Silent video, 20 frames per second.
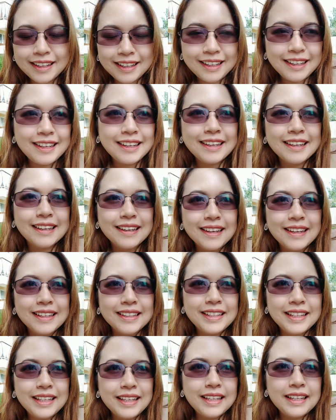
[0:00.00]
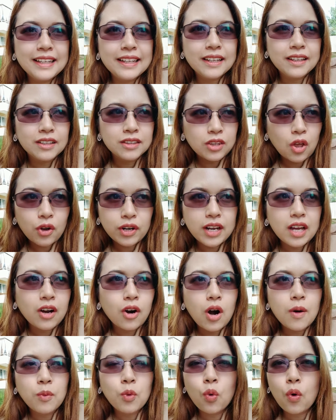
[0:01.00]
ที่ที่ตอนนี้
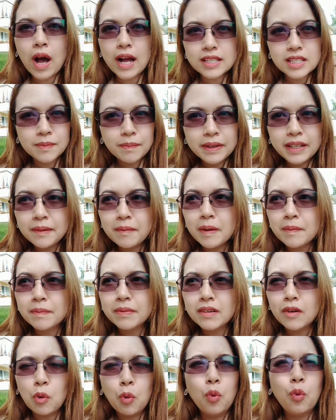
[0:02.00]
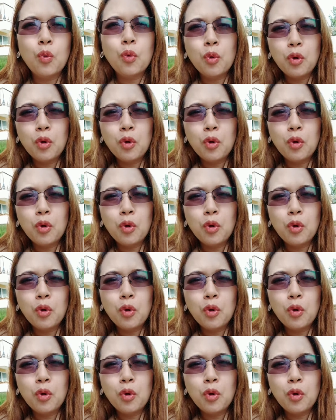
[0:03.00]
ครอบครัวอาจจะไม่ได้แบบโอ้โห